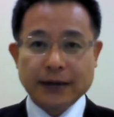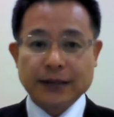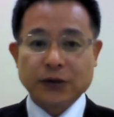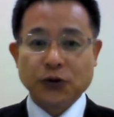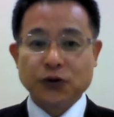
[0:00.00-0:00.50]

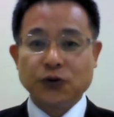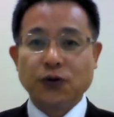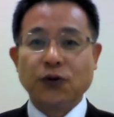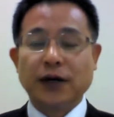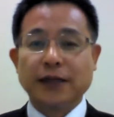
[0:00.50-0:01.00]
でそういう
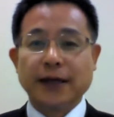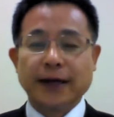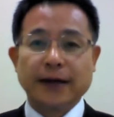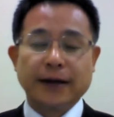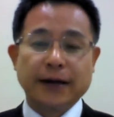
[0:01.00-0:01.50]
効果
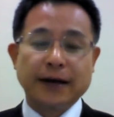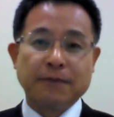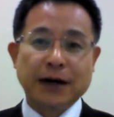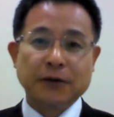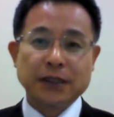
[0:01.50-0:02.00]
で、えー、
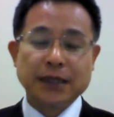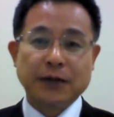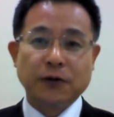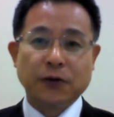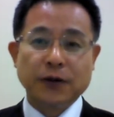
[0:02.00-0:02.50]
毎年あ
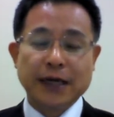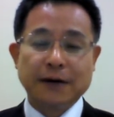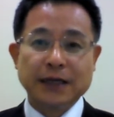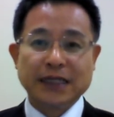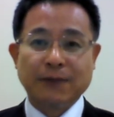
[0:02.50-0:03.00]
の
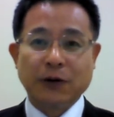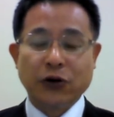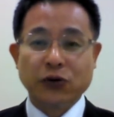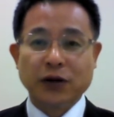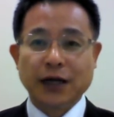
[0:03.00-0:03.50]
役員様
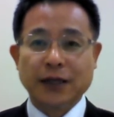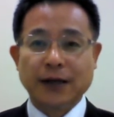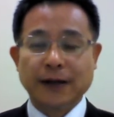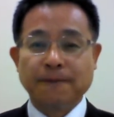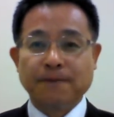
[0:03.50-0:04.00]
お一人当たり